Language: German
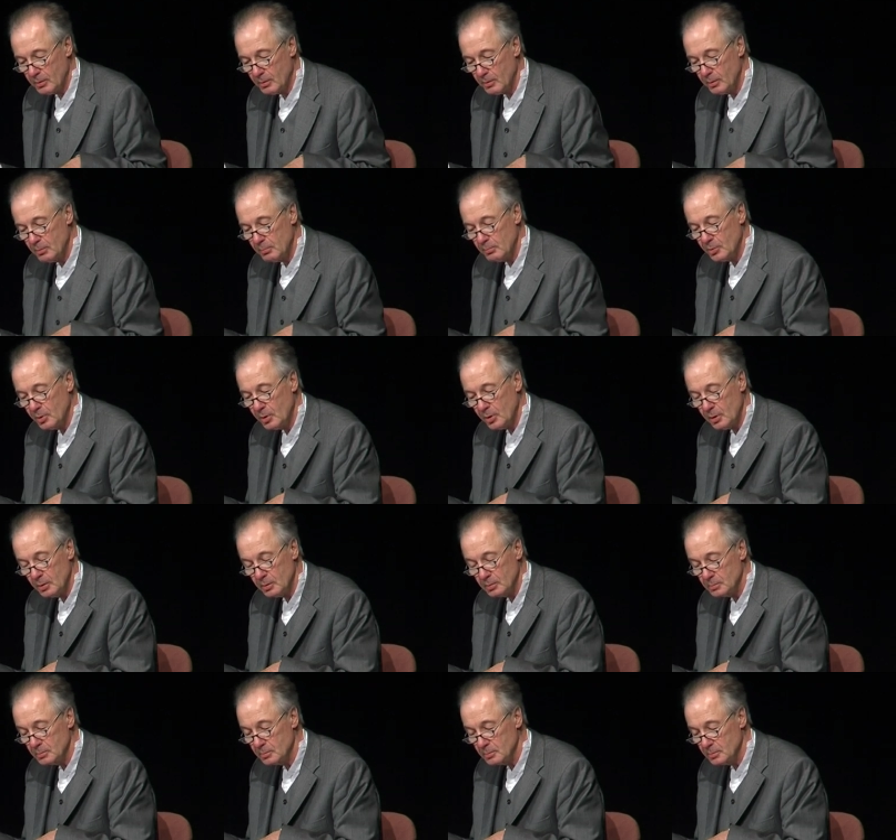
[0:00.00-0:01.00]
um noch
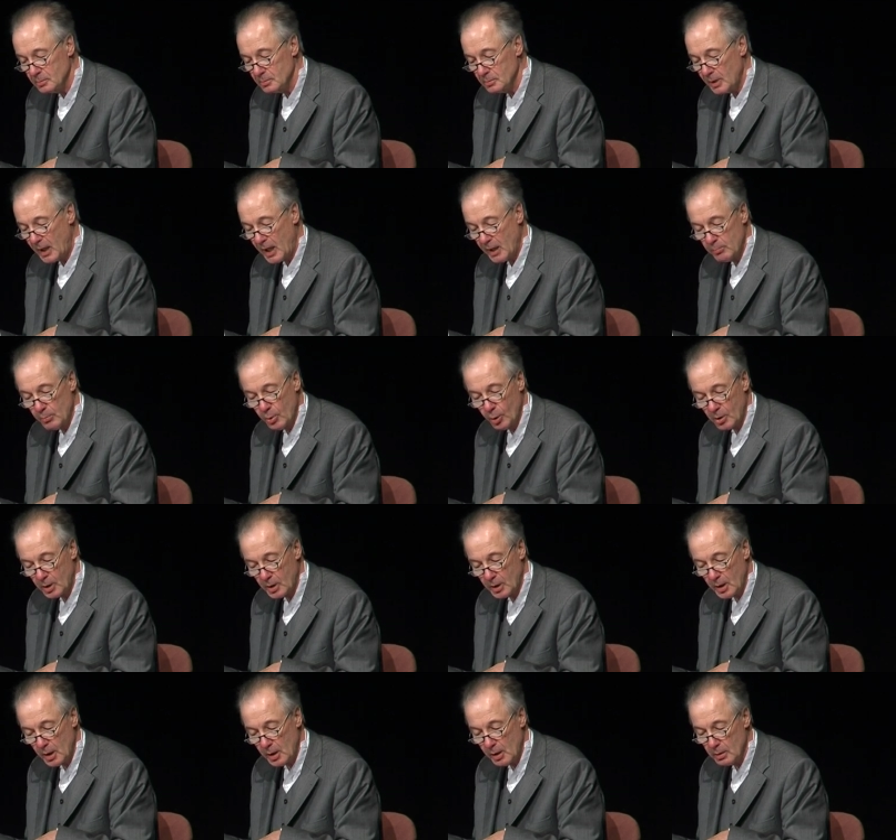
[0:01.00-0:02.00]
einen
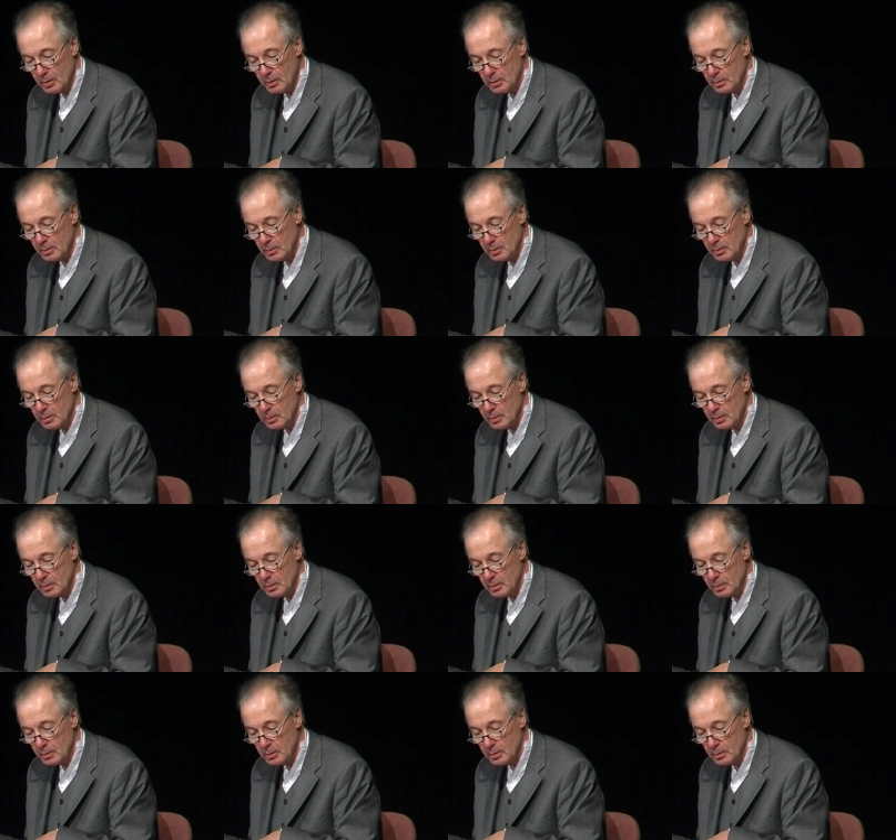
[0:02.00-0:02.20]
Mucker?